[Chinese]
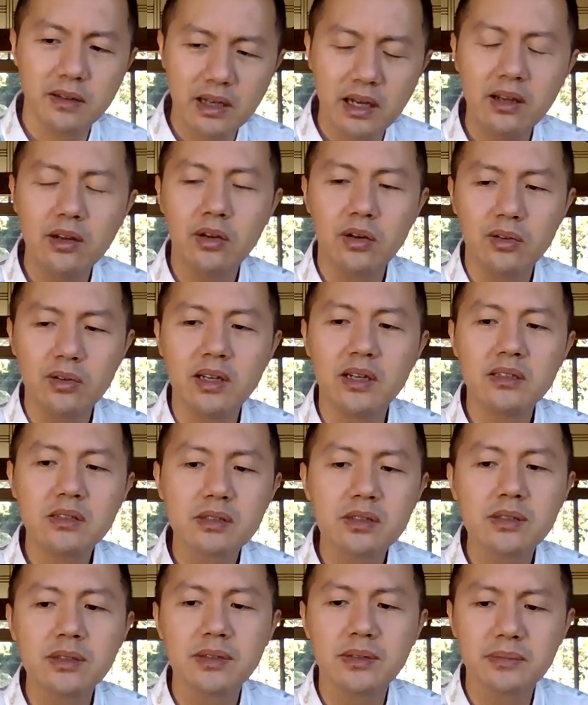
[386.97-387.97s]
但有人
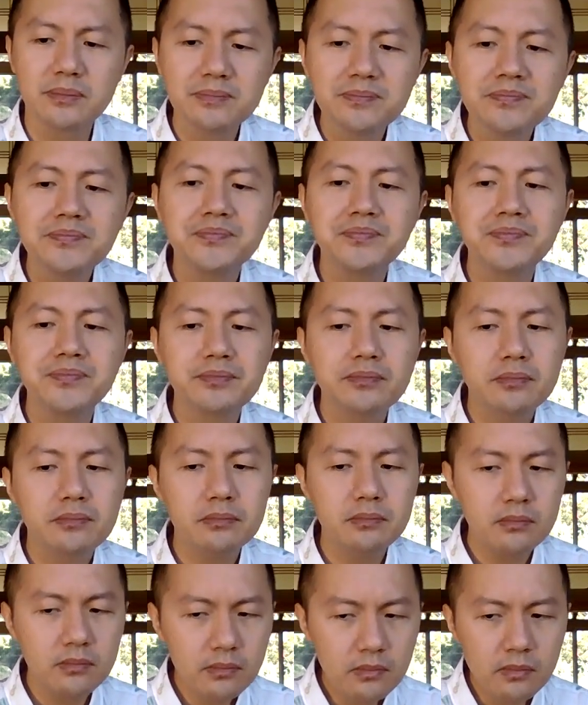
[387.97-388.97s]
吃。
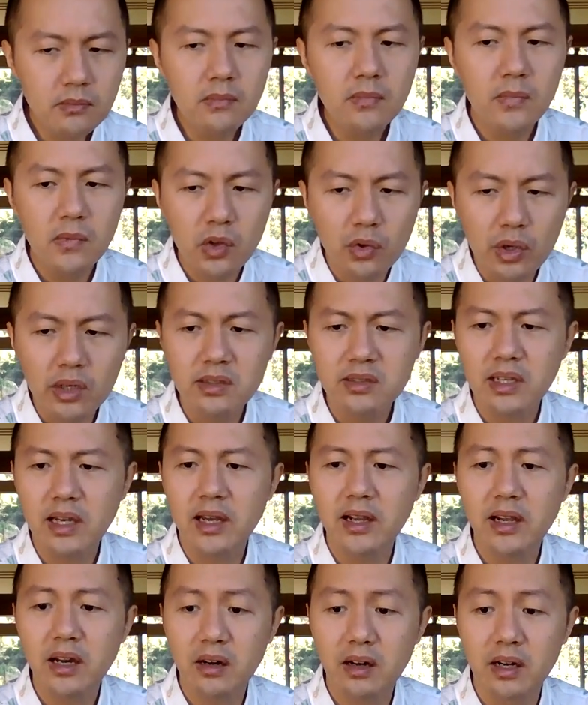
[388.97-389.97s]
原
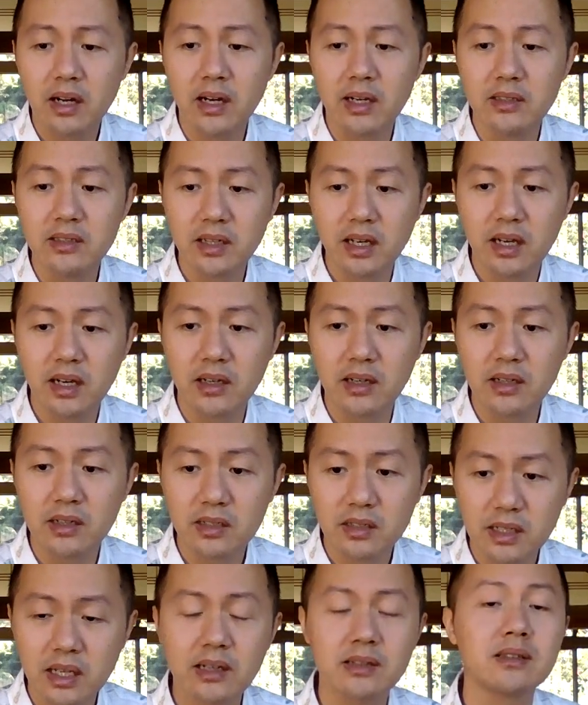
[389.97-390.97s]
材料啊，价
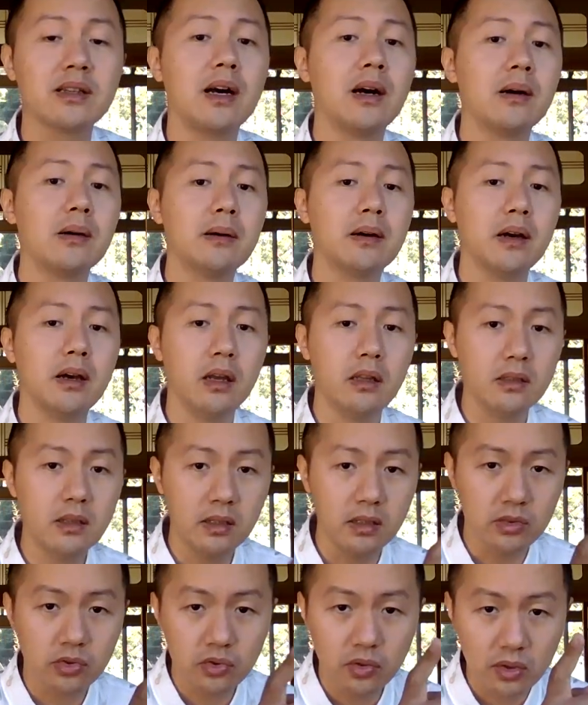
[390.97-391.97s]
格上涨，哎，这
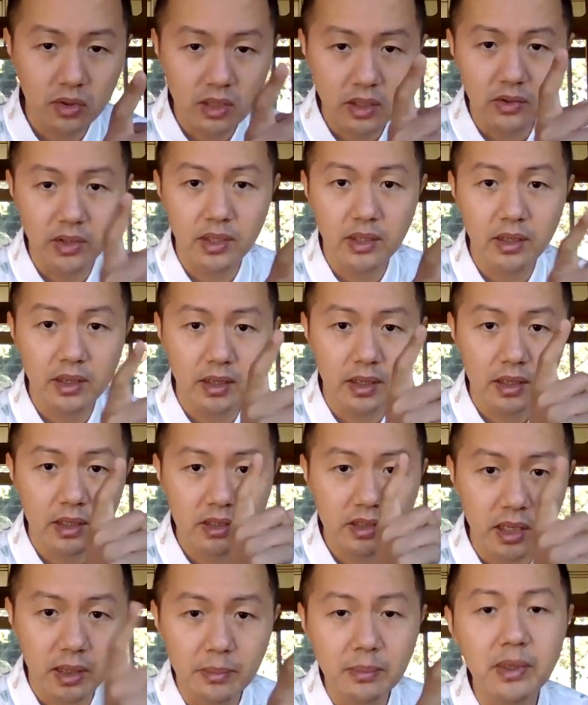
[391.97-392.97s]
里说到一个
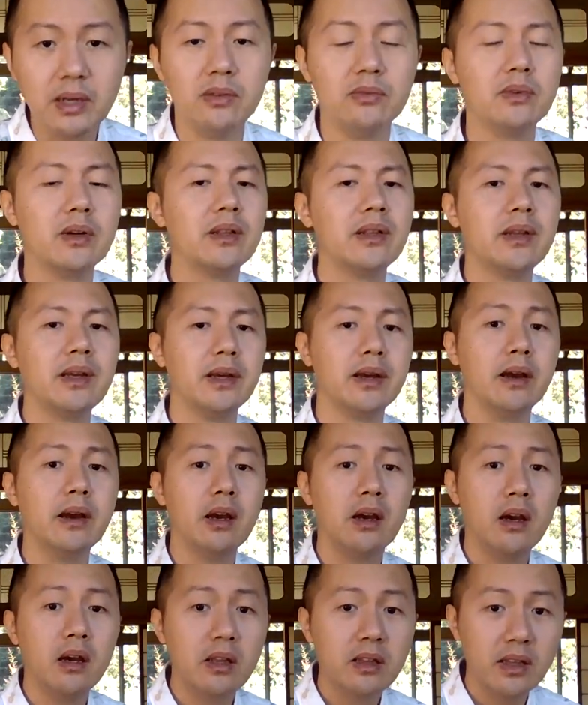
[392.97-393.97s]
成本问题。
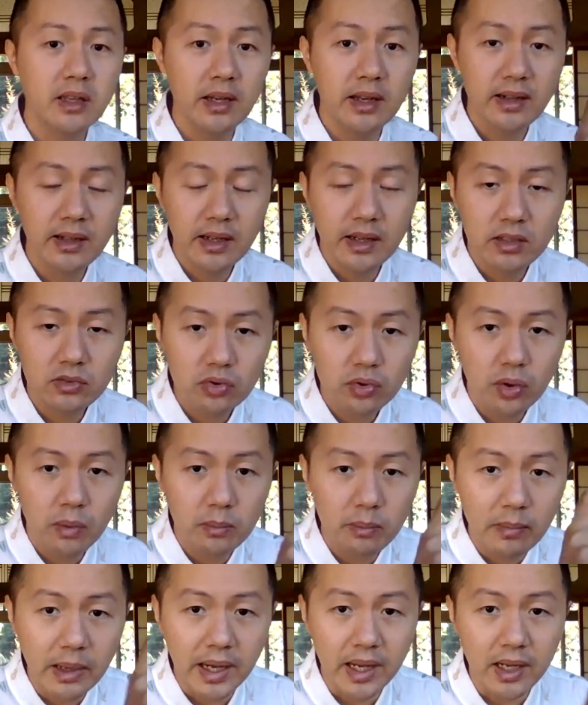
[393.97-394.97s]
天天说
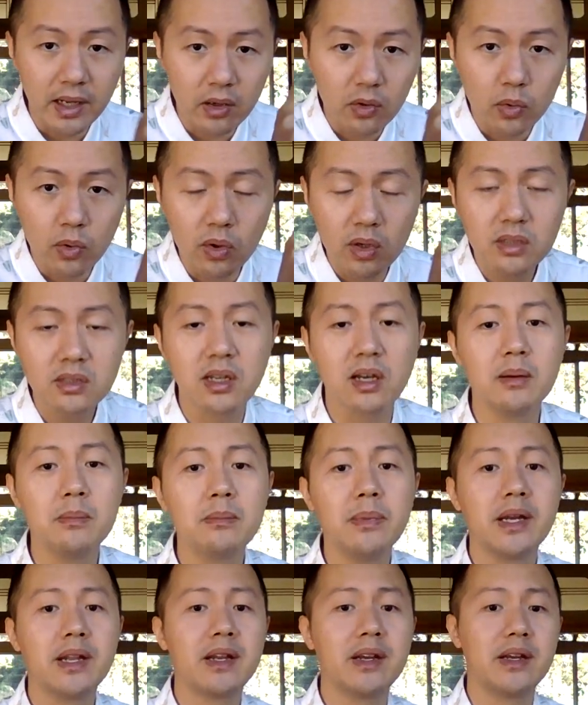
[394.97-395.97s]
美国
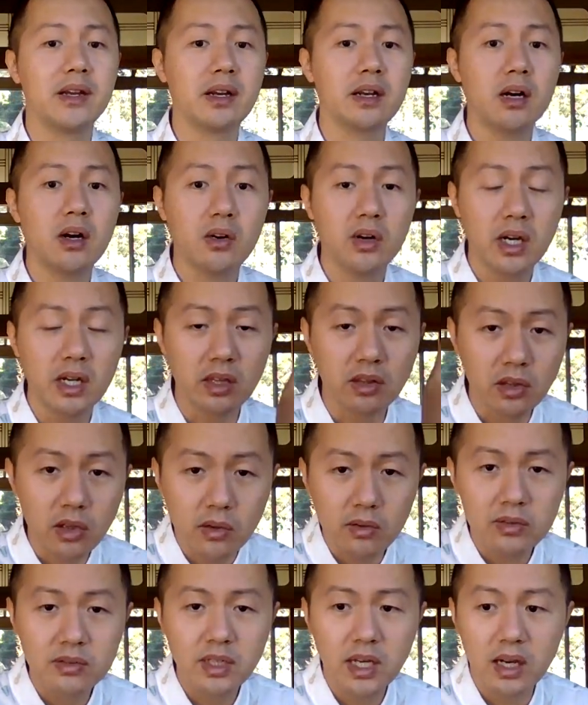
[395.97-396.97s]
成本很高，很
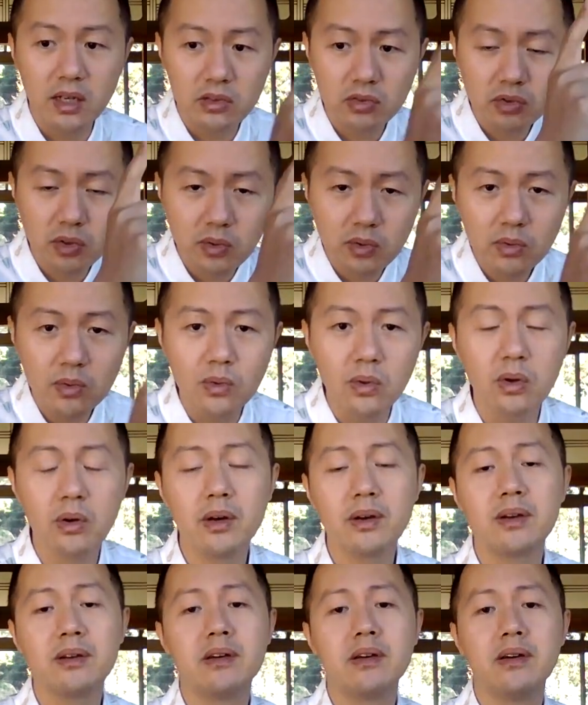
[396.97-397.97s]
通胀，中
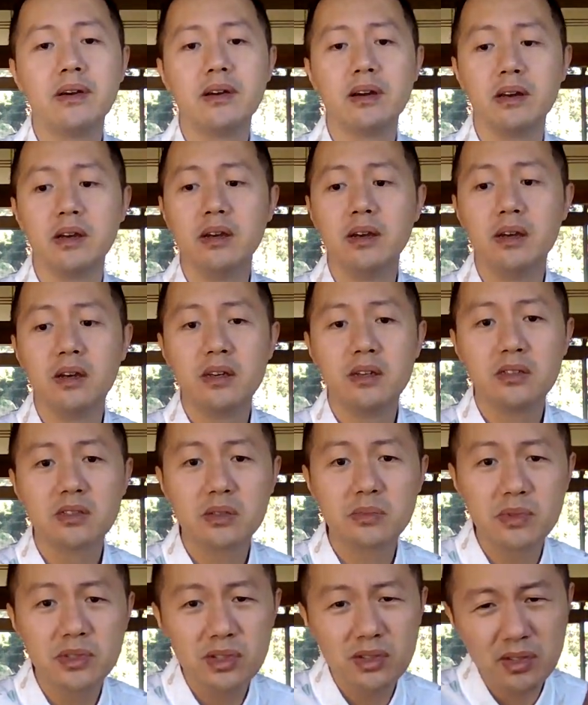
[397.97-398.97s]
国啊，
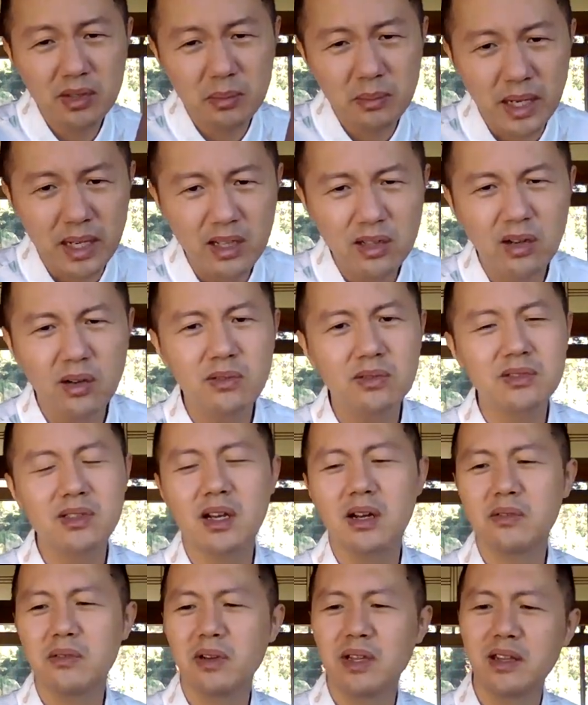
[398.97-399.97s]
是不是就没通
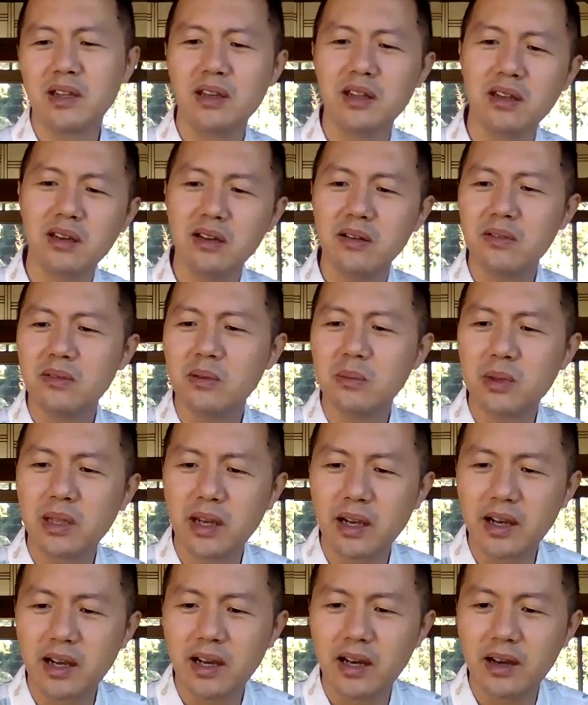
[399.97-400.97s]
胀问题呢？我们
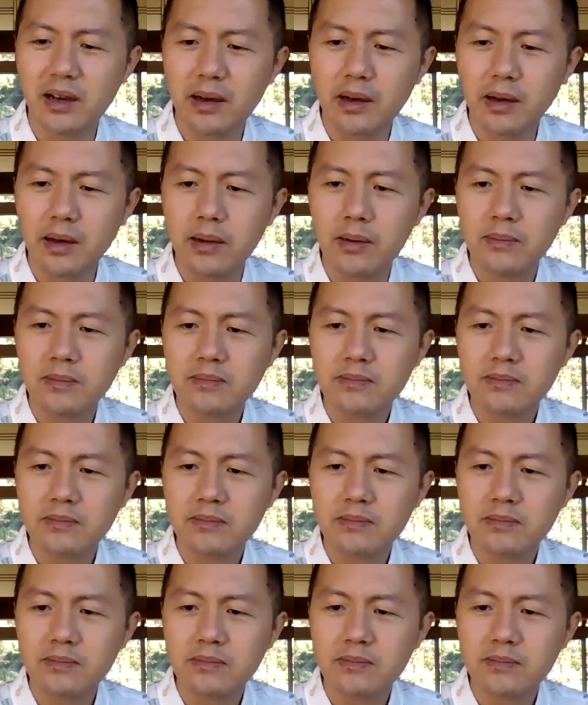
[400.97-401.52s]
来看啊，